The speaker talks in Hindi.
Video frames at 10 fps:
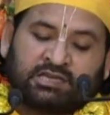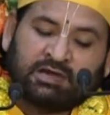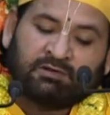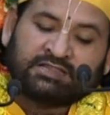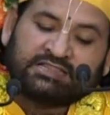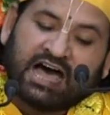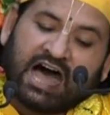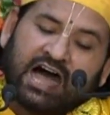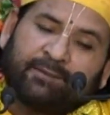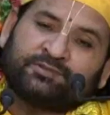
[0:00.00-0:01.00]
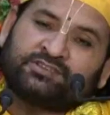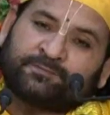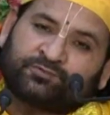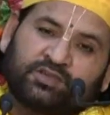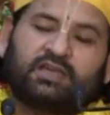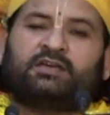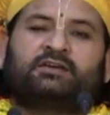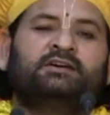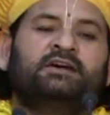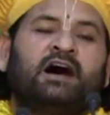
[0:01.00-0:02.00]
केवल नाम जब से
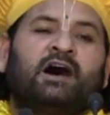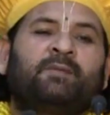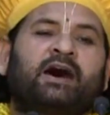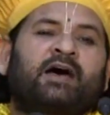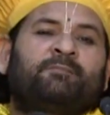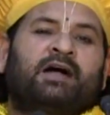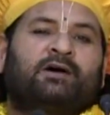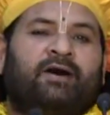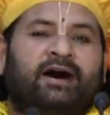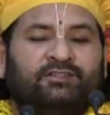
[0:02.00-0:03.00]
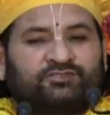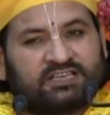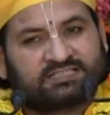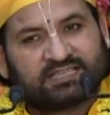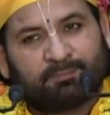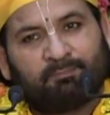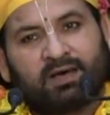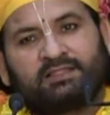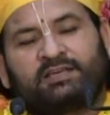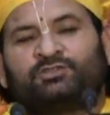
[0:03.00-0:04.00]
हमारा भगवान से
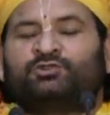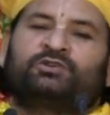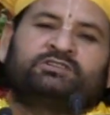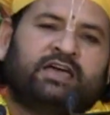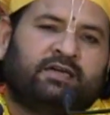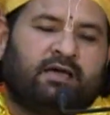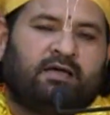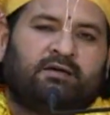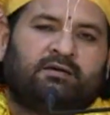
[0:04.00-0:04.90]
संबंध जुड़ जाएगा